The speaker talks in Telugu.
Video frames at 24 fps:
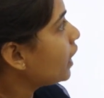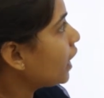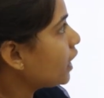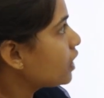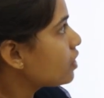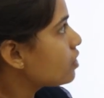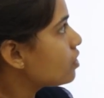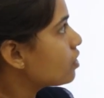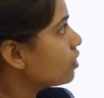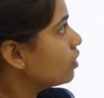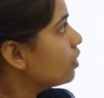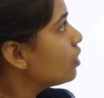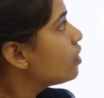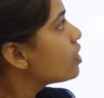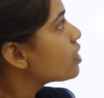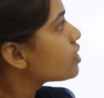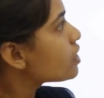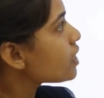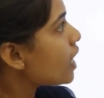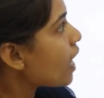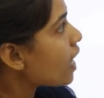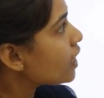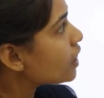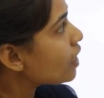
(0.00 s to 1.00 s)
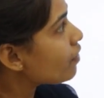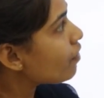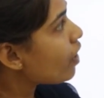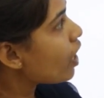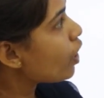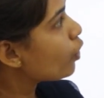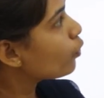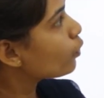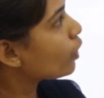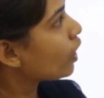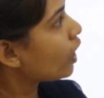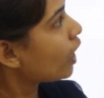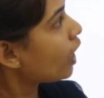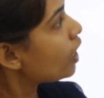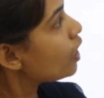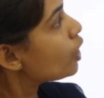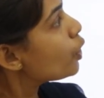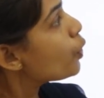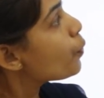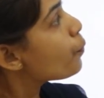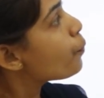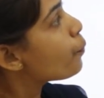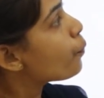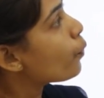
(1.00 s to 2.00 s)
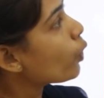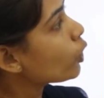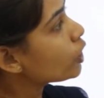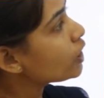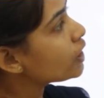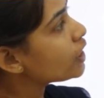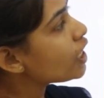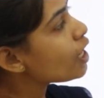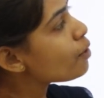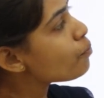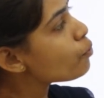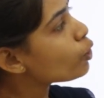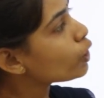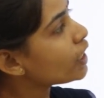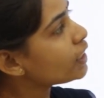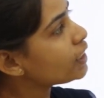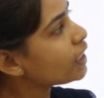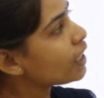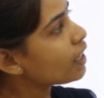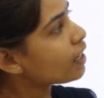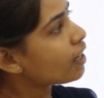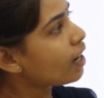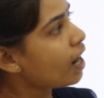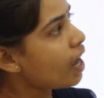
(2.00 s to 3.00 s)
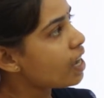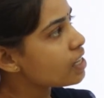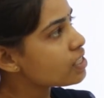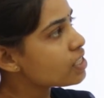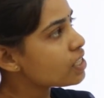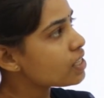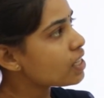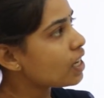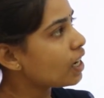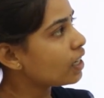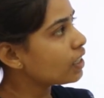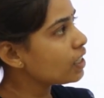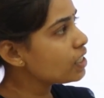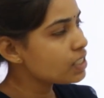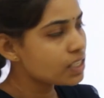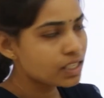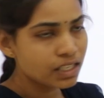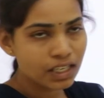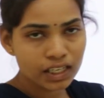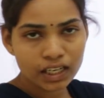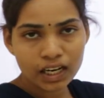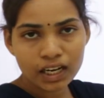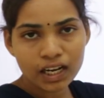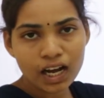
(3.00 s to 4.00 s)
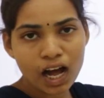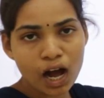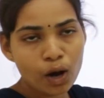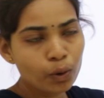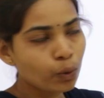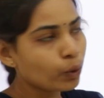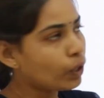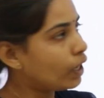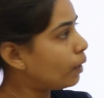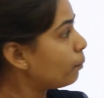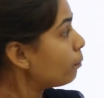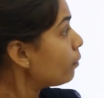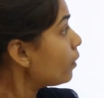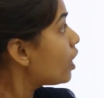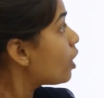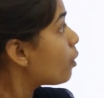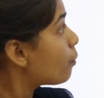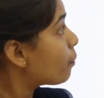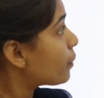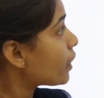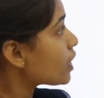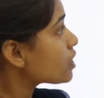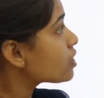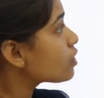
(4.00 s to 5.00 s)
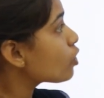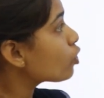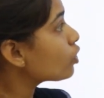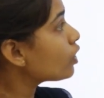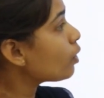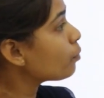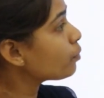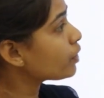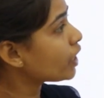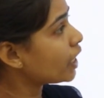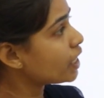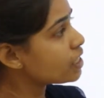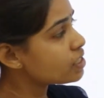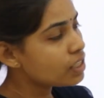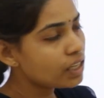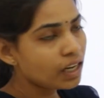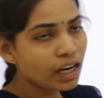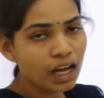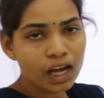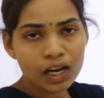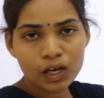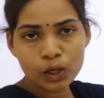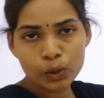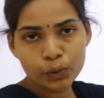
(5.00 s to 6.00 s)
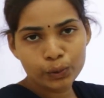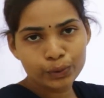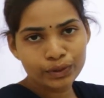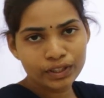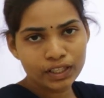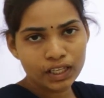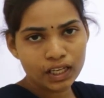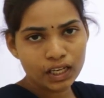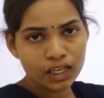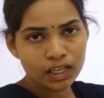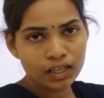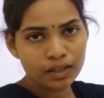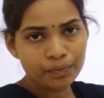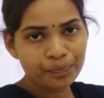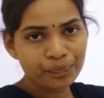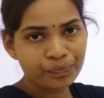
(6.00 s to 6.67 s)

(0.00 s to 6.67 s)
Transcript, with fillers: నెక్స్ట్ శాతవాహనుల మొట్టమొదటి రాజధాని శ్రీకాకుళం ప్రస్తుతం ఏ జిల్లాలో ఉంది